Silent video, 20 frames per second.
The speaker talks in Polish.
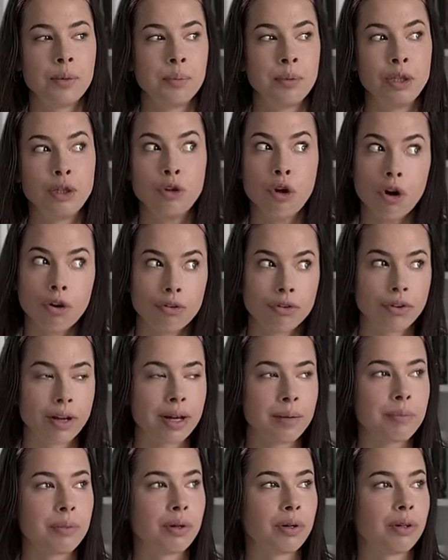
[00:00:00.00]

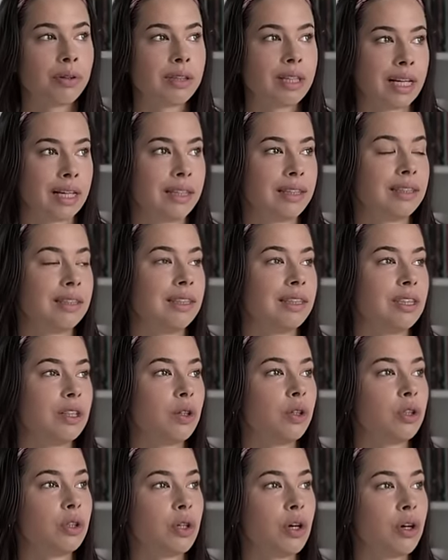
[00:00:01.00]
minowe, bo tak, jeśli
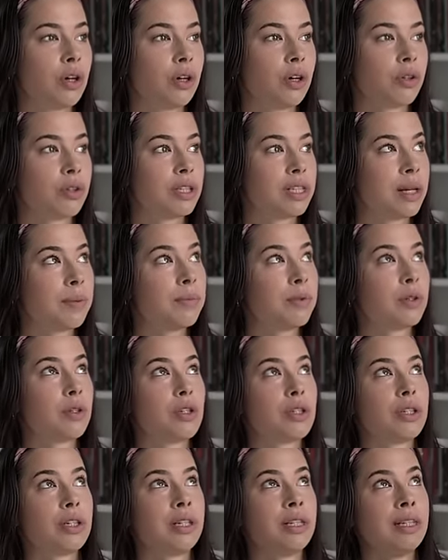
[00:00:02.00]
chodzi o, o
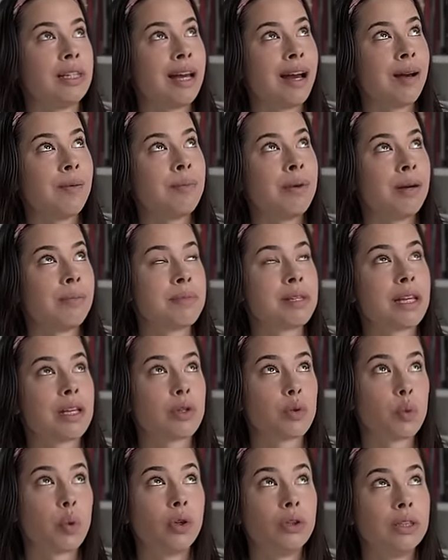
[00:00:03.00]
ciemność, ja mam
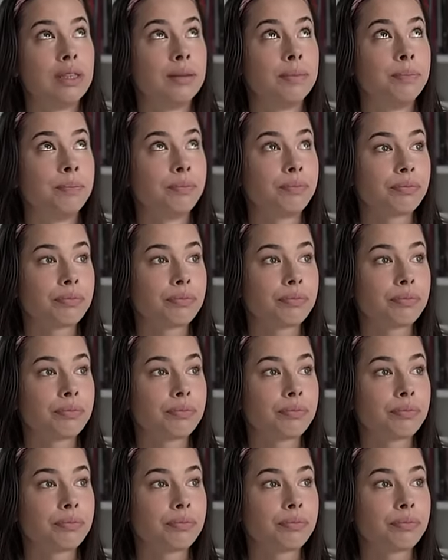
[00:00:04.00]
zasłony